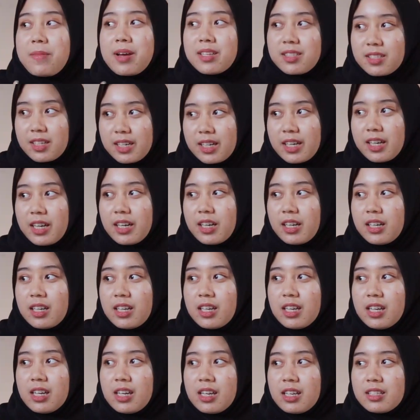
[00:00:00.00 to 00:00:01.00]
masker
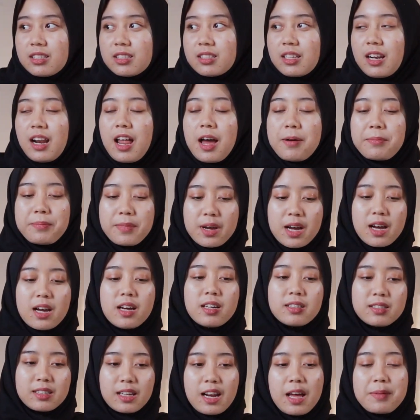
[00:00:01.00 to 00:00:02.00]
oh, ya,
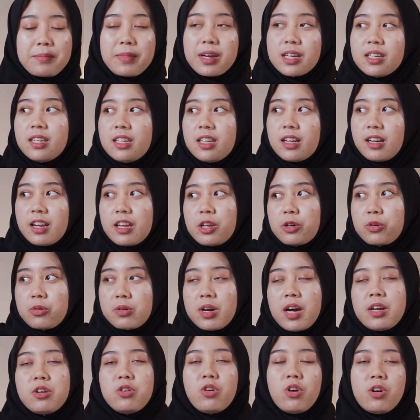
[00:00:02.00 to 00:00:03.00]
selama uh-huh. di
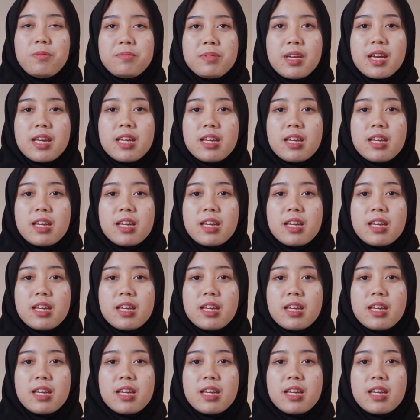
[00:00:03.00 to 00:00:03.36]
lingkungan dormnya